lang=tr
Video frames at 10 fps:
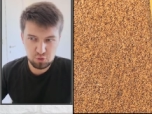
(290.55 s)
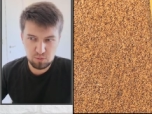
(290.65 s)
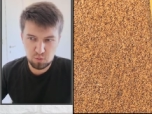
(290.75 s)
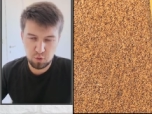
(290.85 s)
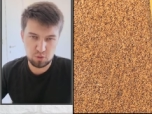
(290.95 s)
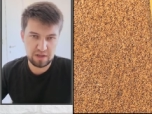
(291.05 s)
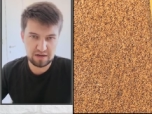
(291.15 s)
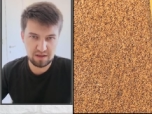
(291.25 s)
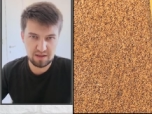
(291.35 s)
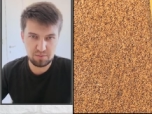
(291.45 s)
tüm
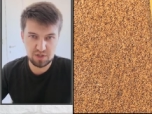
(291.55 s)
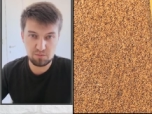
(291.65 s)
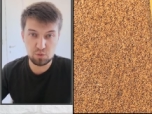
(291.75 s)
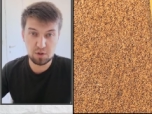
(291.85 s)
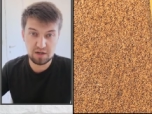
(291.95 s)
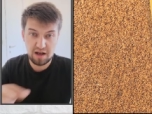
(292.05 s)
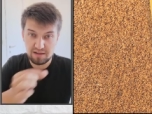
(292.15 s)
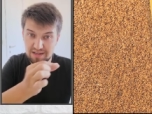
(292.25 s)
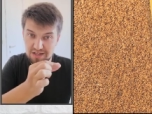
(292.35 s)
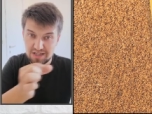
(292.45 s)
konulardan yapacağım bunu. Bakın
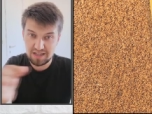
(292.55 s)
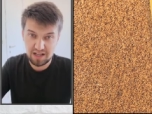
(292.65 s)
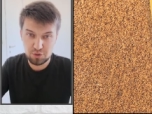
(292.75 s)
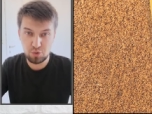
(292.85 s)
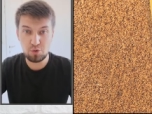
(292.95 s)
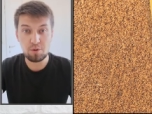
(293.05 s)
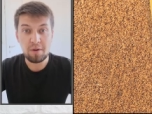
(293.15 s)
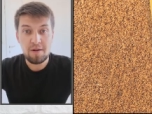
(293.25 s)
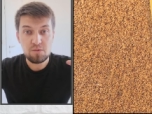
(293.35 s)
altını çizerek söylüyorum.